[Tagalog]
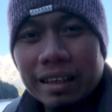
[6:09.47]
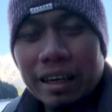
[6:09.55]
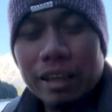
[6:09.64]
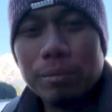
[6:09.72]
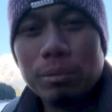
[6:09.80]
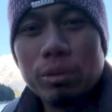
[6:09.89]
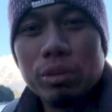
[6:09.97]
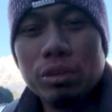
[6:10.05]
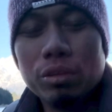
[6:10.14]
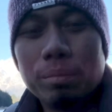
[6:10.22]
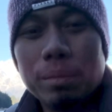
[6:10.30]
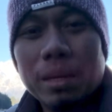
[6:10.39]
Ito po
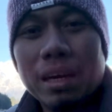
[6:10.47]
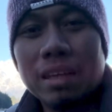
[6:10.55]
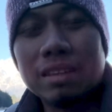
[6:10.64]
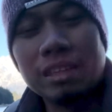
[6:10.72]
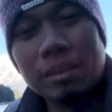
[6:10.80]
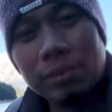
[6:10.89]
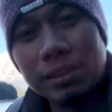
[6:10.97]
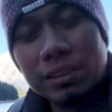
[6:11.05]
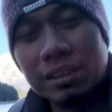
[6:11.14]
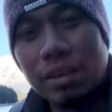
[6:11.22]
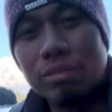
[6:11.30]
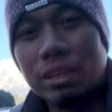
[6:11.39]
yung
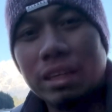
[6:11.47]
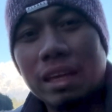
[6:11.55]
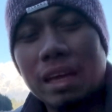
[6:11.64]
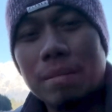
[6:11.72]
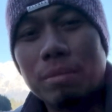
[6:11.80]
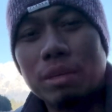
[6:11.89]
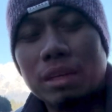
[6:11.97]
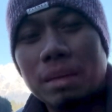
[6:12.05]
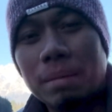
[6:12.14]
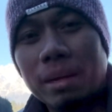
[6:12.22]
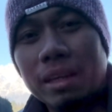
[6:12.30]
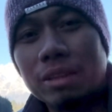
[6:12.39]
pinaka-safest country, gaya po ng
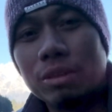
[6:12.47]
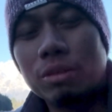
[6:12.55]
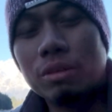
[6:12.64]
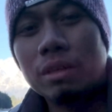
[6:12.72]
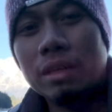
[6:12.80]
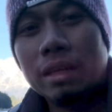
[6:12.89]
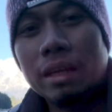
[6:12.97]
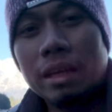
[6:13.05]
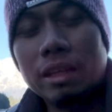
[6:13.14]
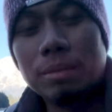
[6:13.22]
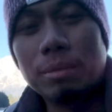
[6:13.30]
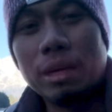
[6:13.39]
nabanggit ko.
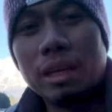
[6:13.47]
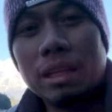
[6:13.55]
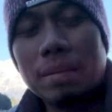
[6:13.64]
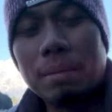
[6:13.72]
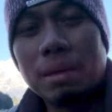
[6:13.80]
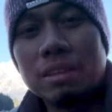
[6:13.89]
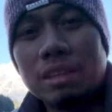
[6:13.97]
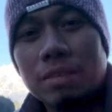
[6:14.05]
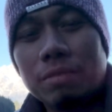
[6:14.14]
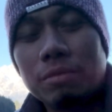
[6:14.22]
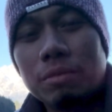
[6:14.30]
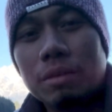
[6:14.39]
Ito po ay
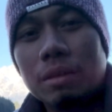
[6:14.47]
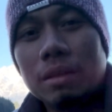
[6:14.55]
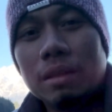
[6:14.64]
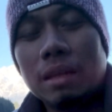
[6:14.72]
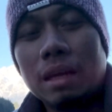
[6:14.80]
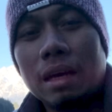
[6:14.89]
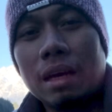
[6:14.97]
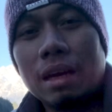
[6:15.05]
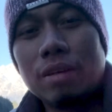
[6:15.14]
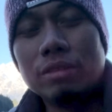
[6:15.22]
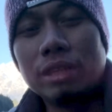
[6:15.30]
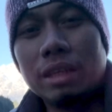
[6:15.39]
napaka-safe na
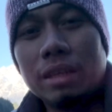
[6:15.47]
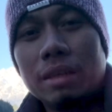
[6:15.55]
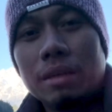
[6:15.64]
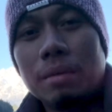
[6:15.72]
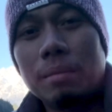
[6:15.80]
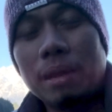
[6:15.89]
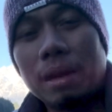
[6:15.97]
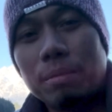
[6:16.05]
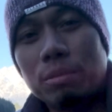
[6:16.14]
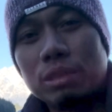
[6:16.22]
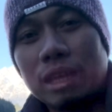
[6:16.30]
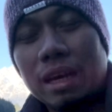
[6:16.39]
country para
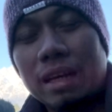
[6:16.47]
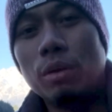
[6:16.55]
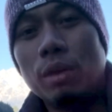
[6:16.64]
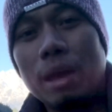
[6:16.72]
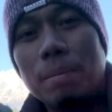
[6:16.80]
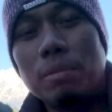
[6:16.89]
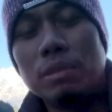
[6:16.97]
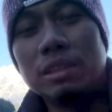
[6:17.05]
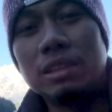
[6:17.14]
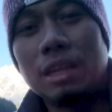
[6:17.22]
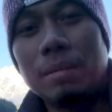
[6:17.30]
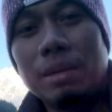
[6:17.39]
po sa lahat. Wala pong
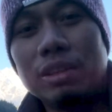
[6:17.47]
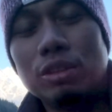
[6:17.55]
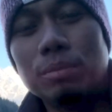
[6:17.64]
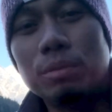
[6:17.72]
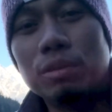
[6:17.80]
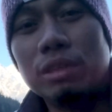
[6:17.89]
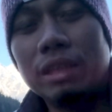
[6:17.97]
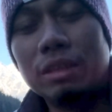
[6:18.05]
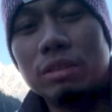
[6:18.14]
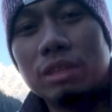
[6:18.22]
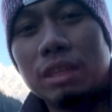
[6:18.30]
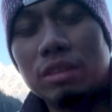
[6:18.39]
diskriminasyon po
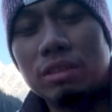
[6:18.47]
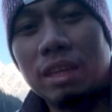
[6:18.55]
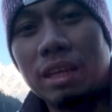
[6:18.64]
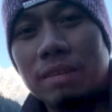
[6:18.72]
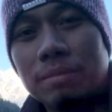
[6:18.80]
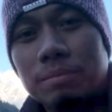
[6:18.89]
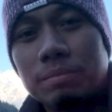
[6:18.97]
dito sa New Zealand.